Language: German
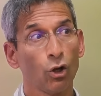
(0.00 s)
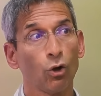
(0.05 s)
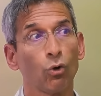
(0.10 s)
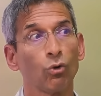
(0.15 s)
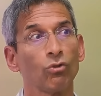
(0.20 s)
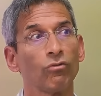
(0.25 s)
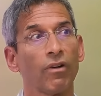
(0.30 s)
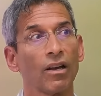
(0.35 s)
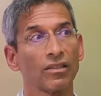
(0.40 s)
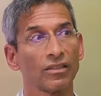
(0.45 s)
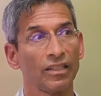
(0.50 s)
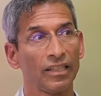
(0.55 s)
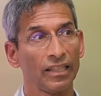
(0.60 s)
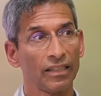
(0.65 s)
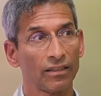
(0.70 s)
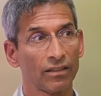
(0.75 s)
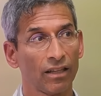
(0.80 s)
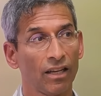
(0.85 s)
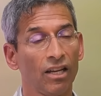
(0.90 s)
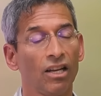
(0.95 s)
und was
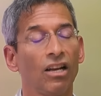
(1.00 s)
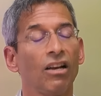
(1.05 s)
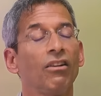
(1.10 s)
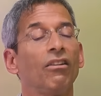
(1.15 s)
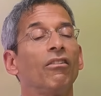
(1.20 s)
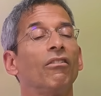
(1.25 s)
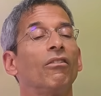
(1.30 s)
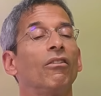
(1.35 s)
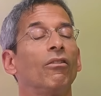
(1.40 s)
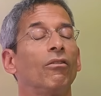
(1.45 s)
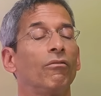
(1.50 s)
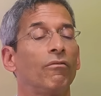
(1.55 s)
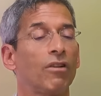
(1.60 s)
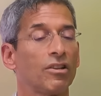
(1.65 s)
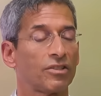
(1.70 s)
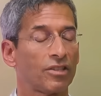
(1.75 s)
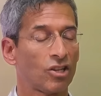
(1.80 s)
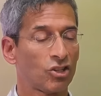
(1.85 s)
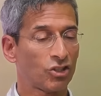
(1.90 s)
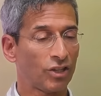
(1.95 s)
nicht,
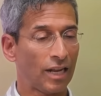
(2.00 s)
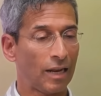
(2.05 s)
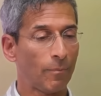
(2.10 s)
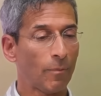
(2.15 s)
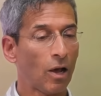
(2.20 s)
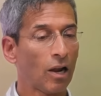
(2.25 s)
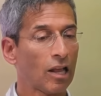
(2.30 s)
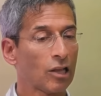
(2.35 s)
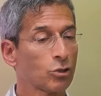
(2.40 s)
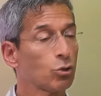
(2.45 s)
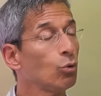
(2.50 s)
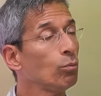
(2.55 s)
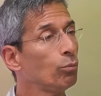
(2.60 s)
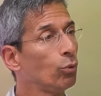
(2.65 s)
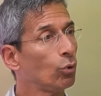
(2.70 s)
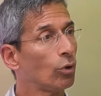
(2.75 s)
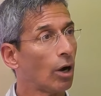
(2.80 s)
was dann schnell mal als Humbug